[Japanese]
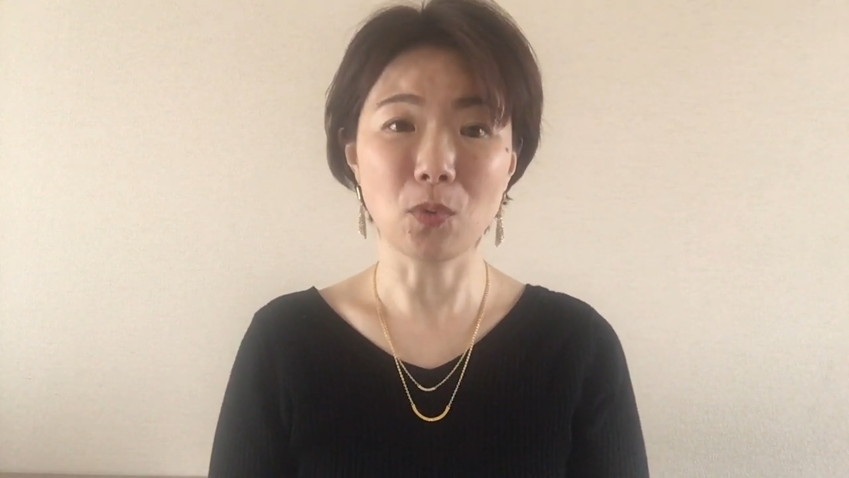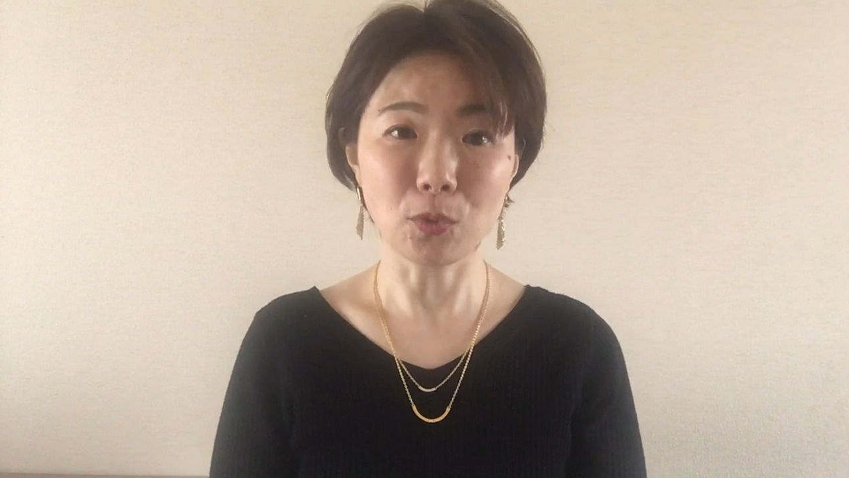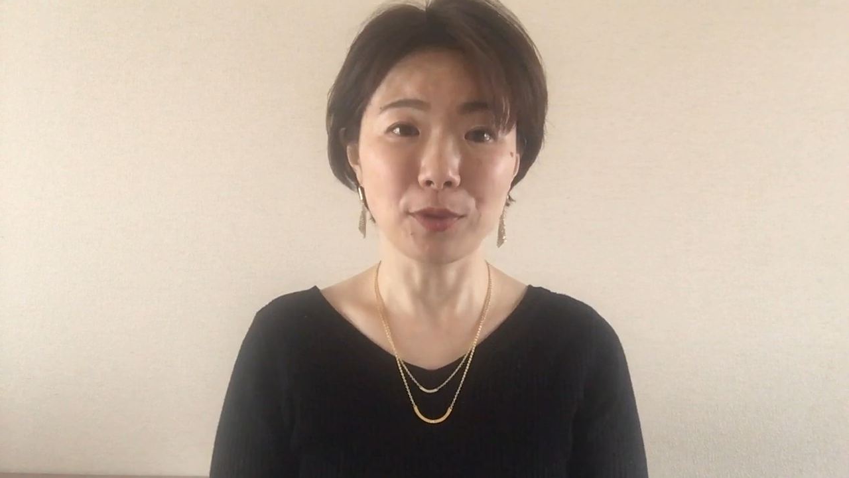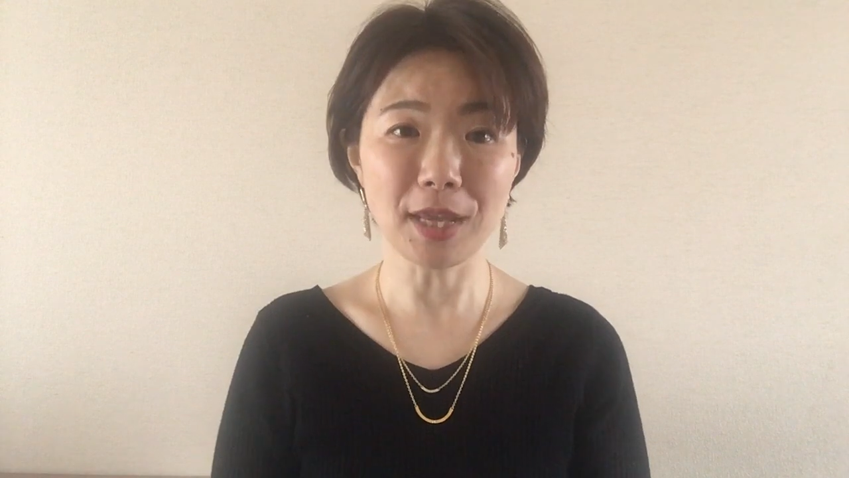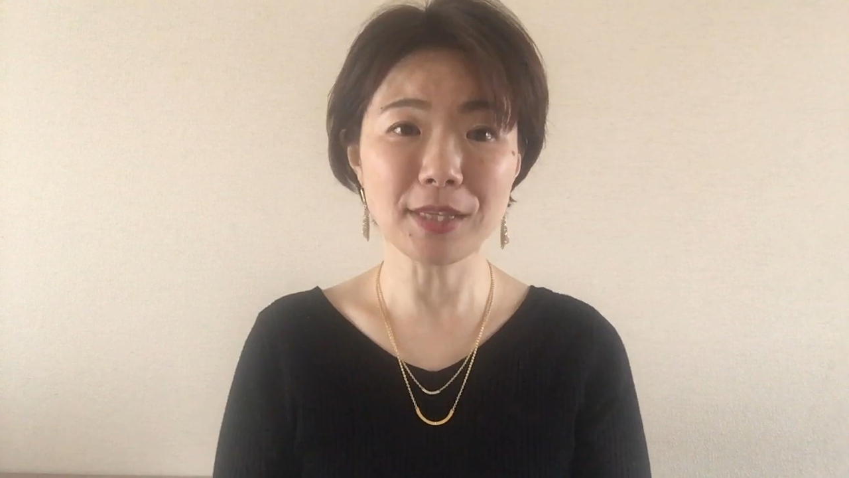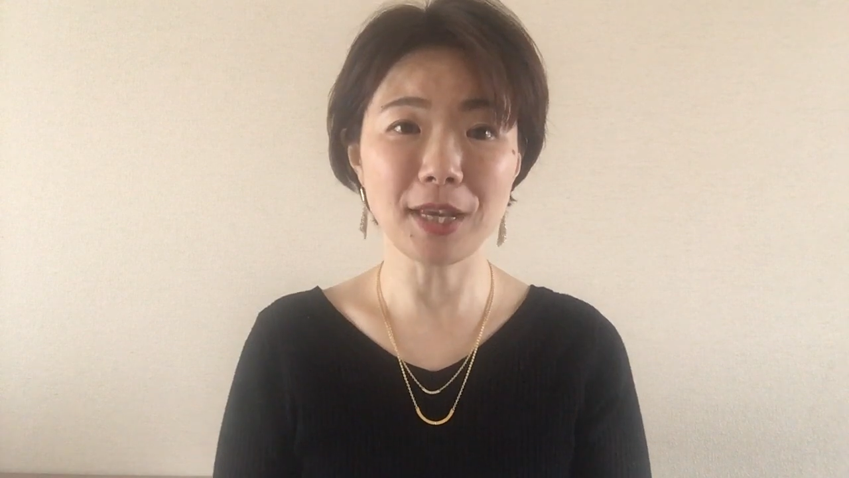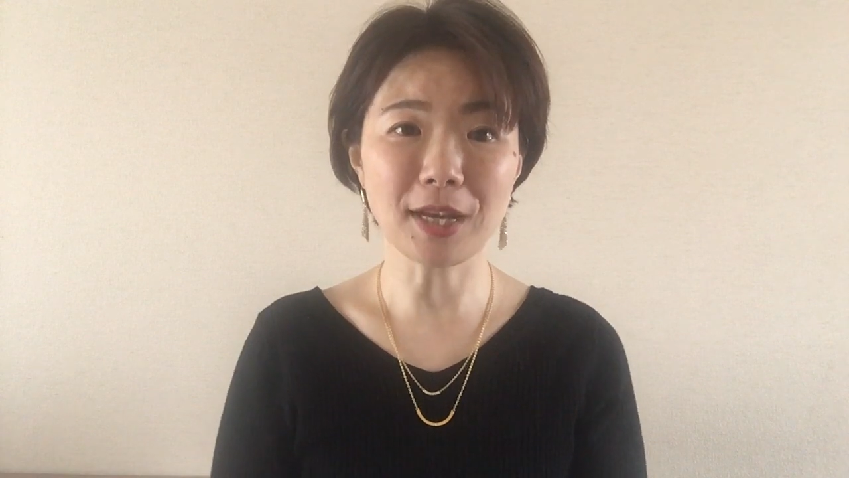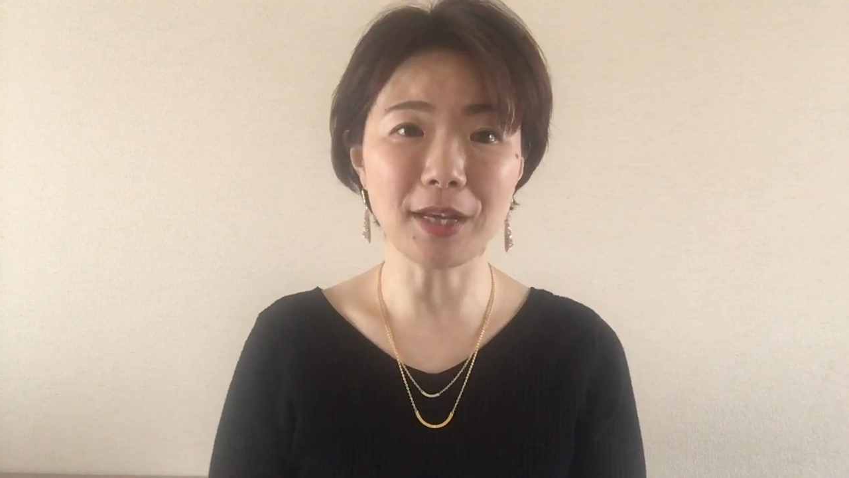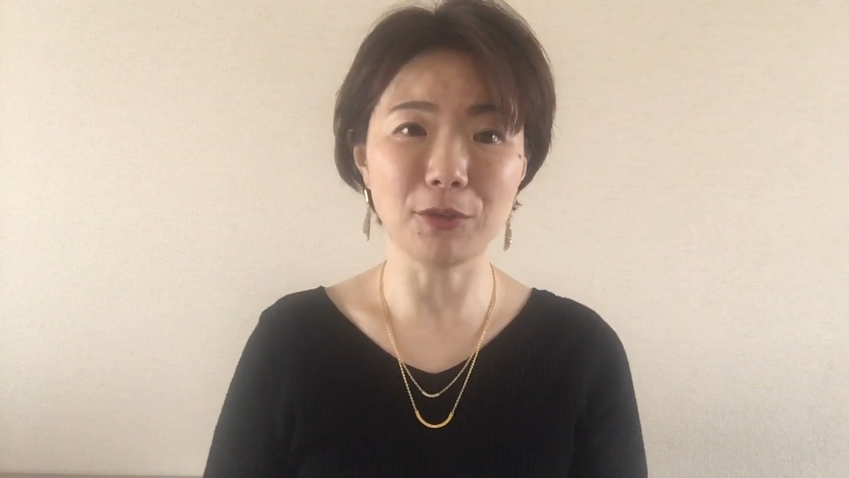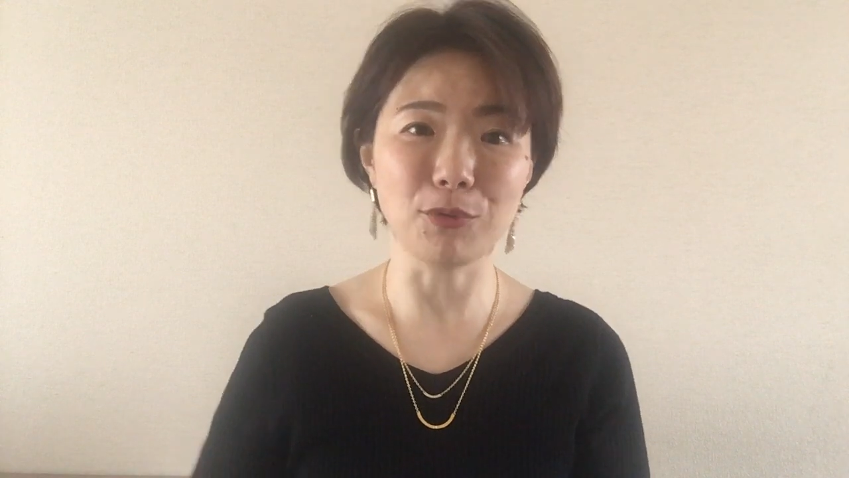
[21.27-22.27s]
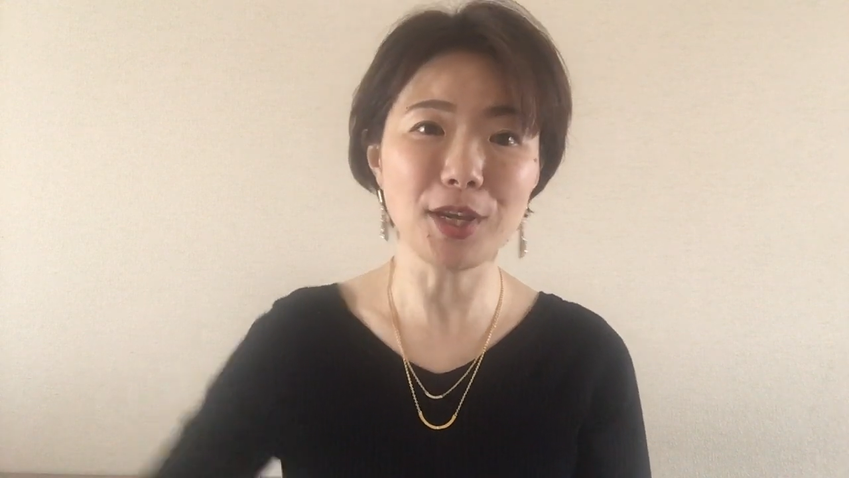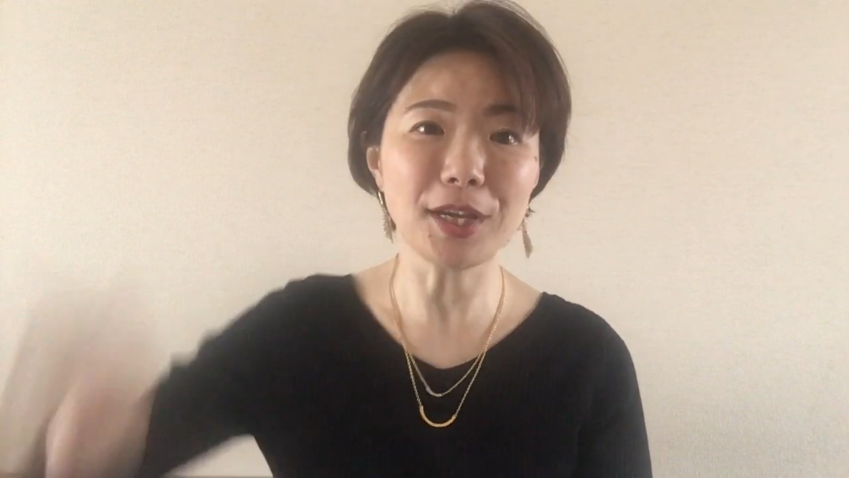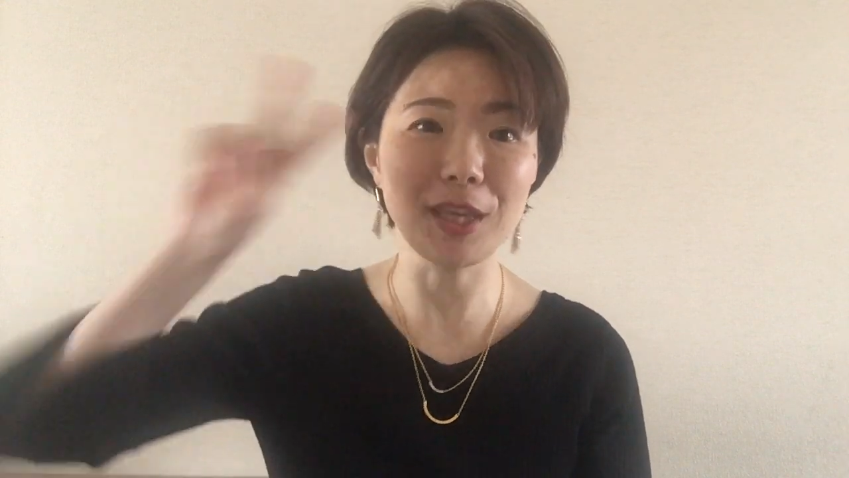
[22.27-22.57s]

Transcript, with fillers: この天性開花で売上